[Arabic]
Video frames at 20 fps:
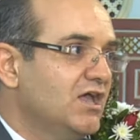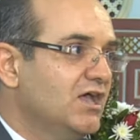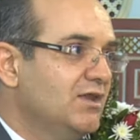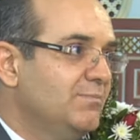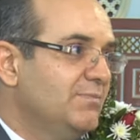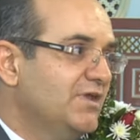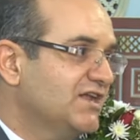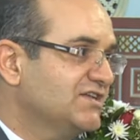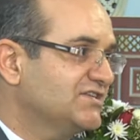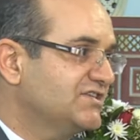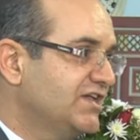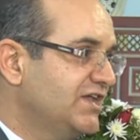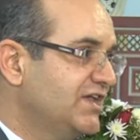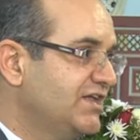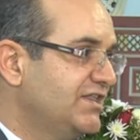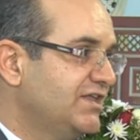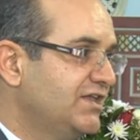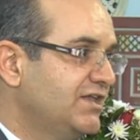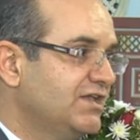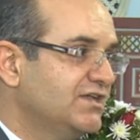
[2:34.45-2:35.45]

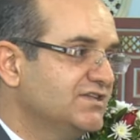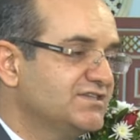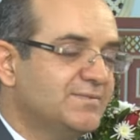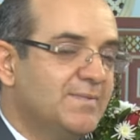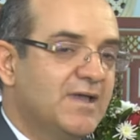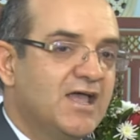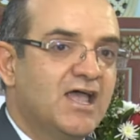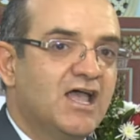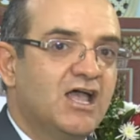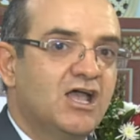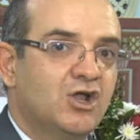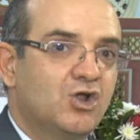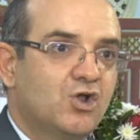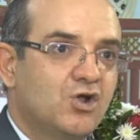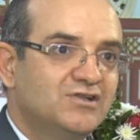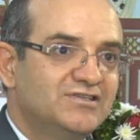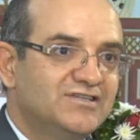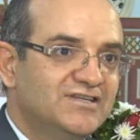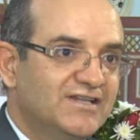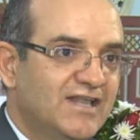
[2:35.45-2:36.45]
المنصه هذه اسمها
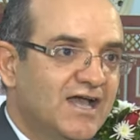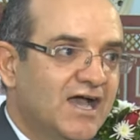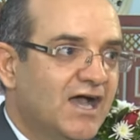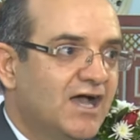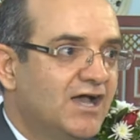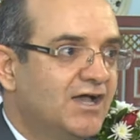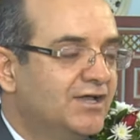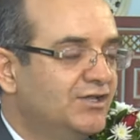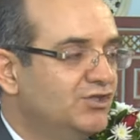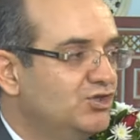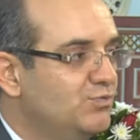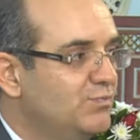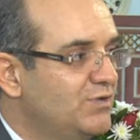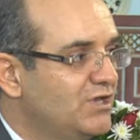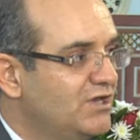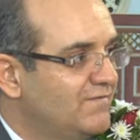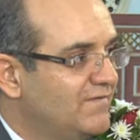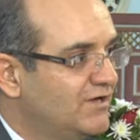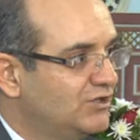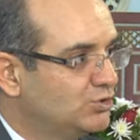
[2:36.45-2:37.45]
كونديدا
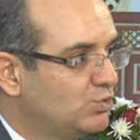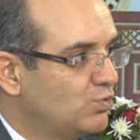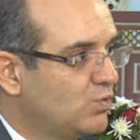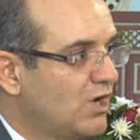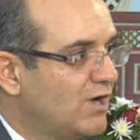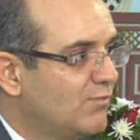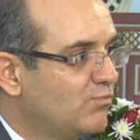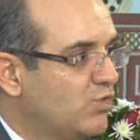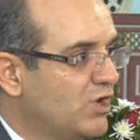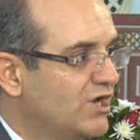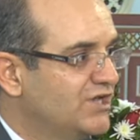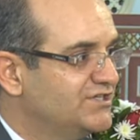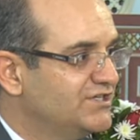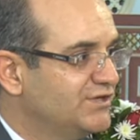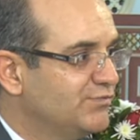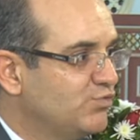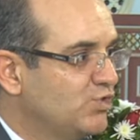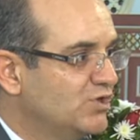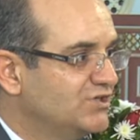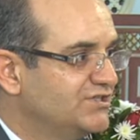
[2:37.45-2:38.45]

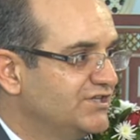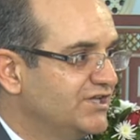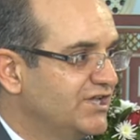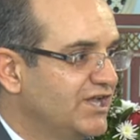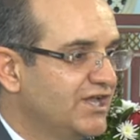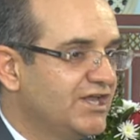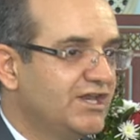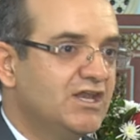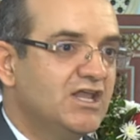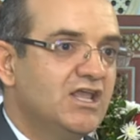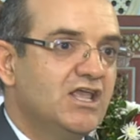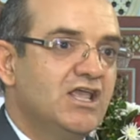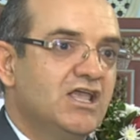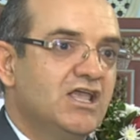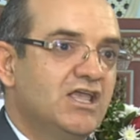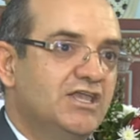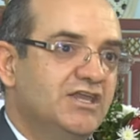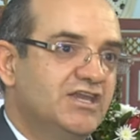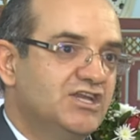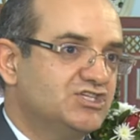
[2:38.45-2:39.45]
2023.easy.tn
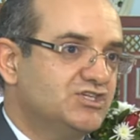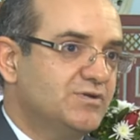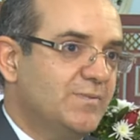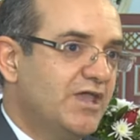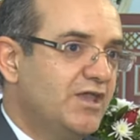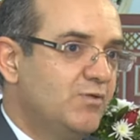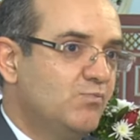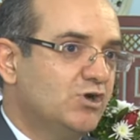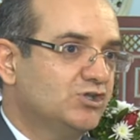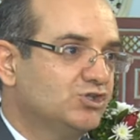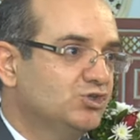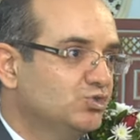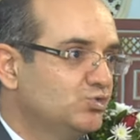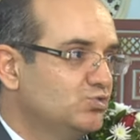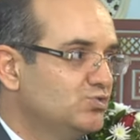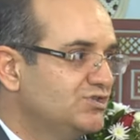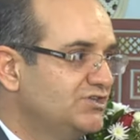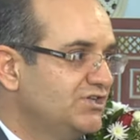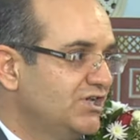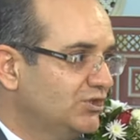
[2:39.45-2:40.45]
ينجم اي مواطن
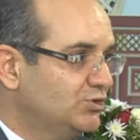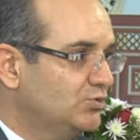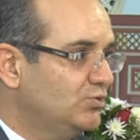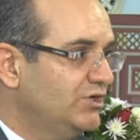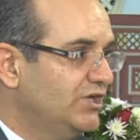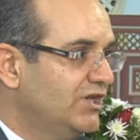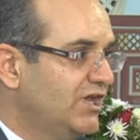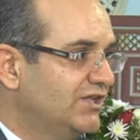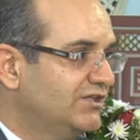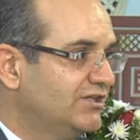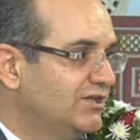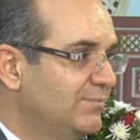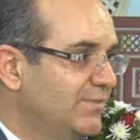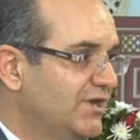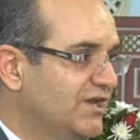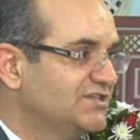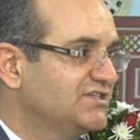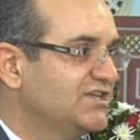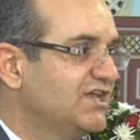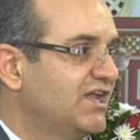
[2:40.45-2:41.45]
تونسي يدخل الى هذه
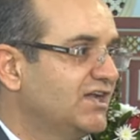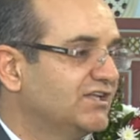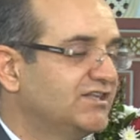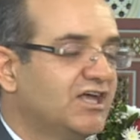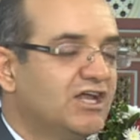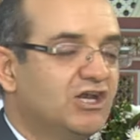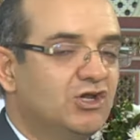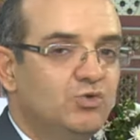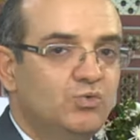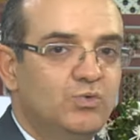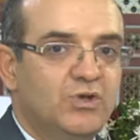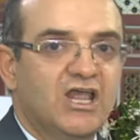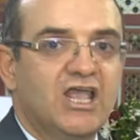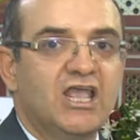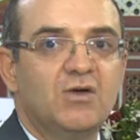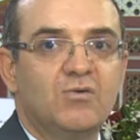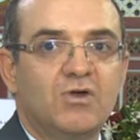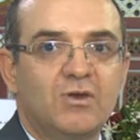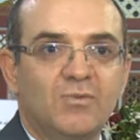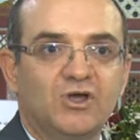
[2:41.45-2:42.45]
المنصه يختار
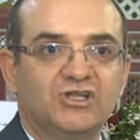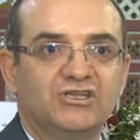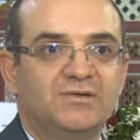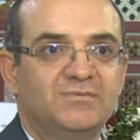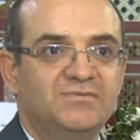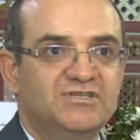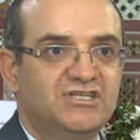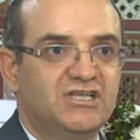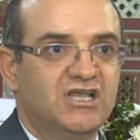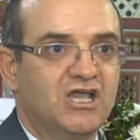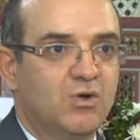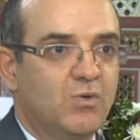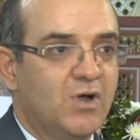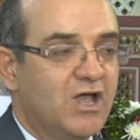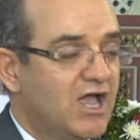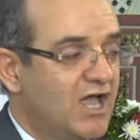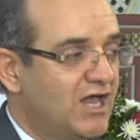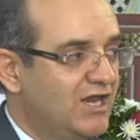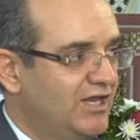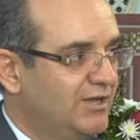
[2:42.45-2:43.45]
الولايه والمعتمديه
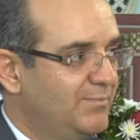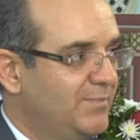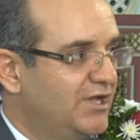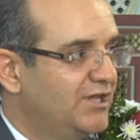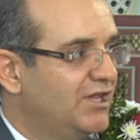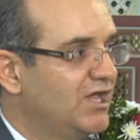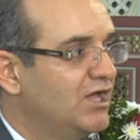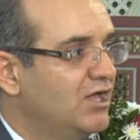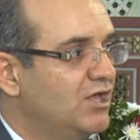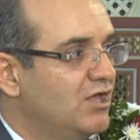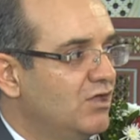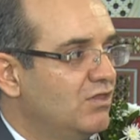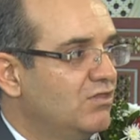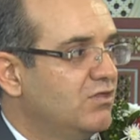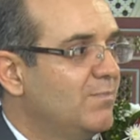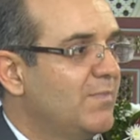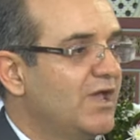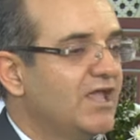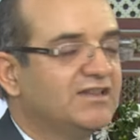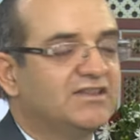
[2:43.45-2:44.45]
والعماده
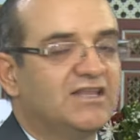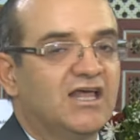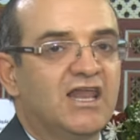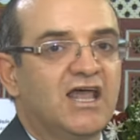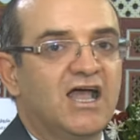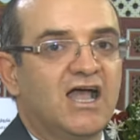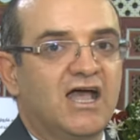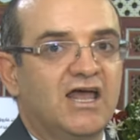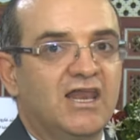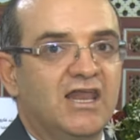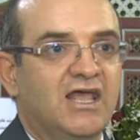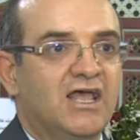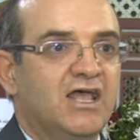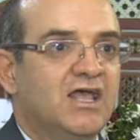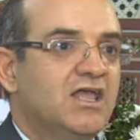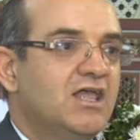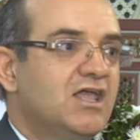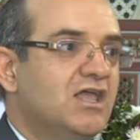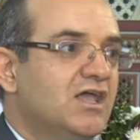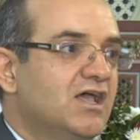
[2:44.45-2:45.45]
ثم يطلع
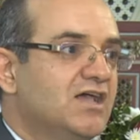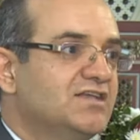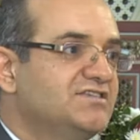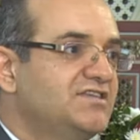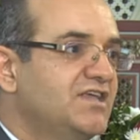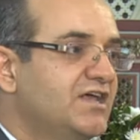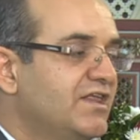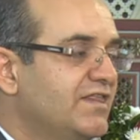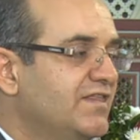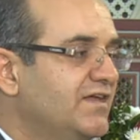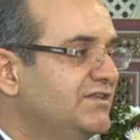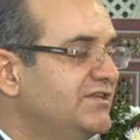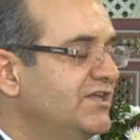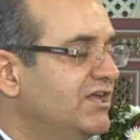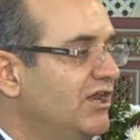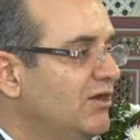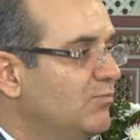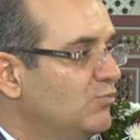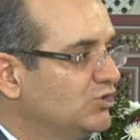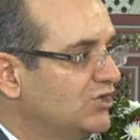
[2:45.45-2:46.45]
على السير
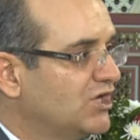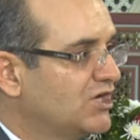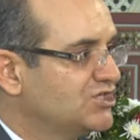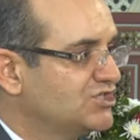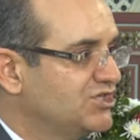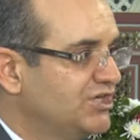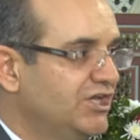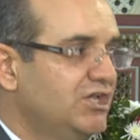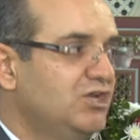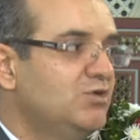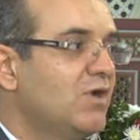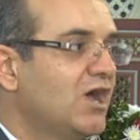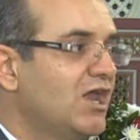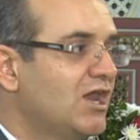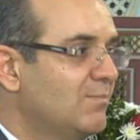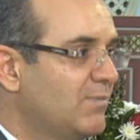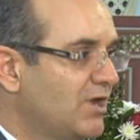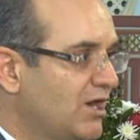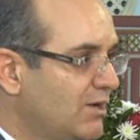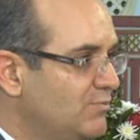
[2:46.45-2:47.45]
الذاتيه للمترشحين
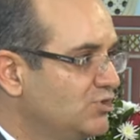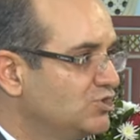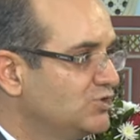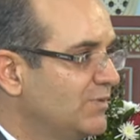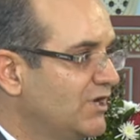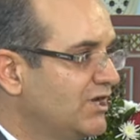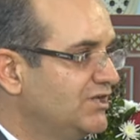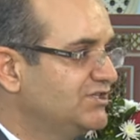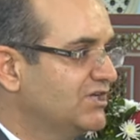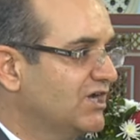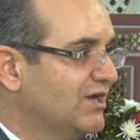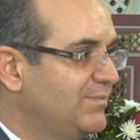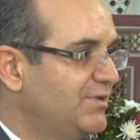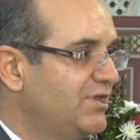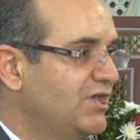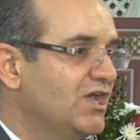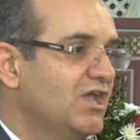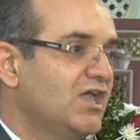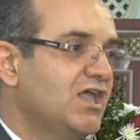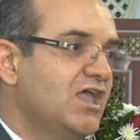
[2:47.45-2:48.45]
وعلى برامجهم
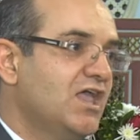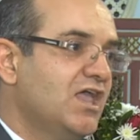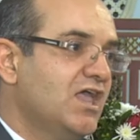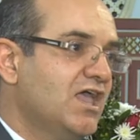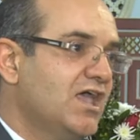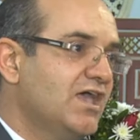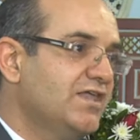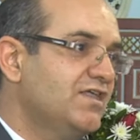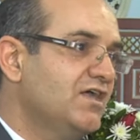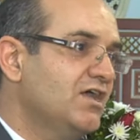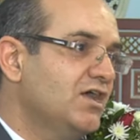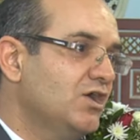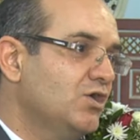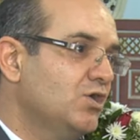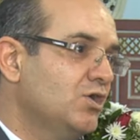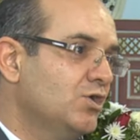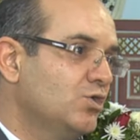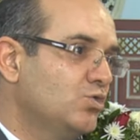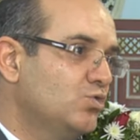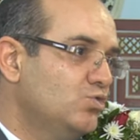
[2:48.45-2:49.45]
الانتخابيه
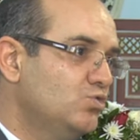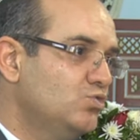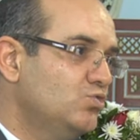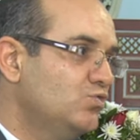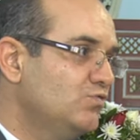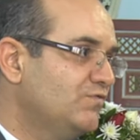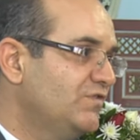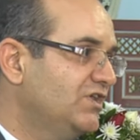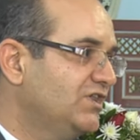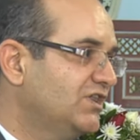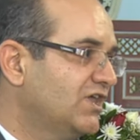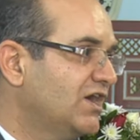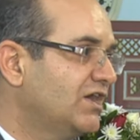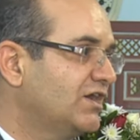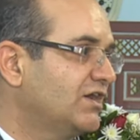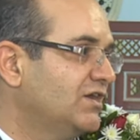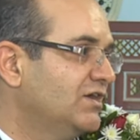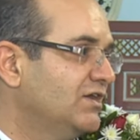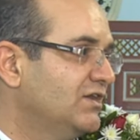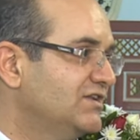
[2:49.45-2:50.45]
هذا آه، كله في
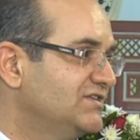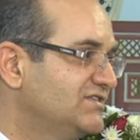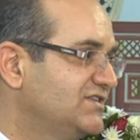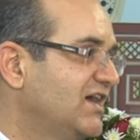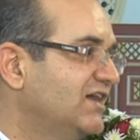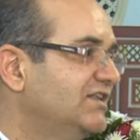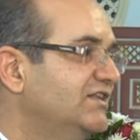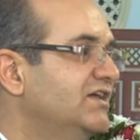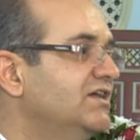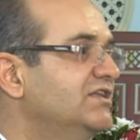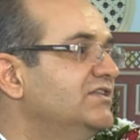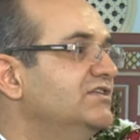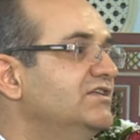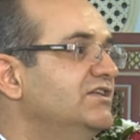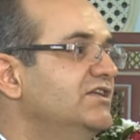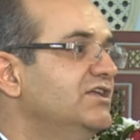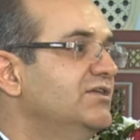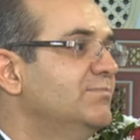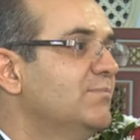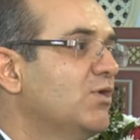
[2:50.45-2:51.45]
اطار الاستعداد آه،
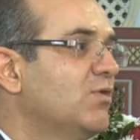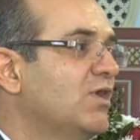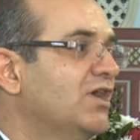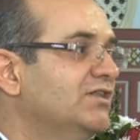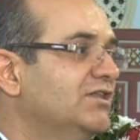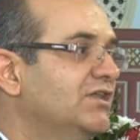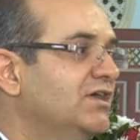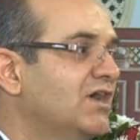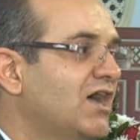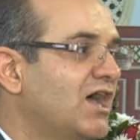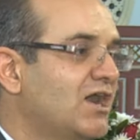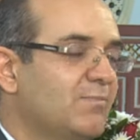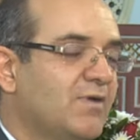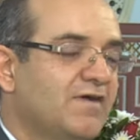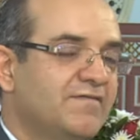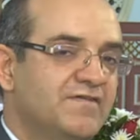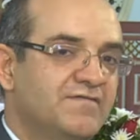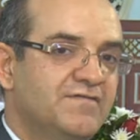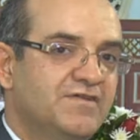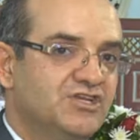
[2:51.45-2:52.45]
لموعد
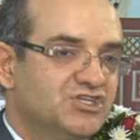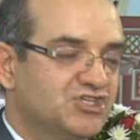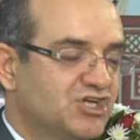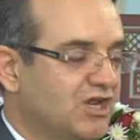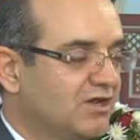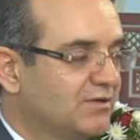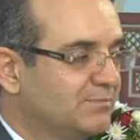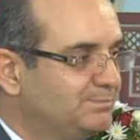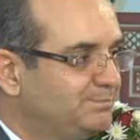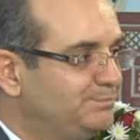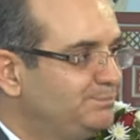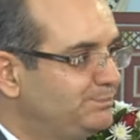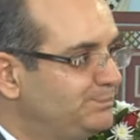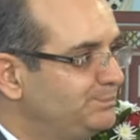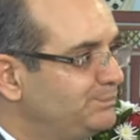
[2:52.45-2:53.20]
4 فيفري ان شاء الله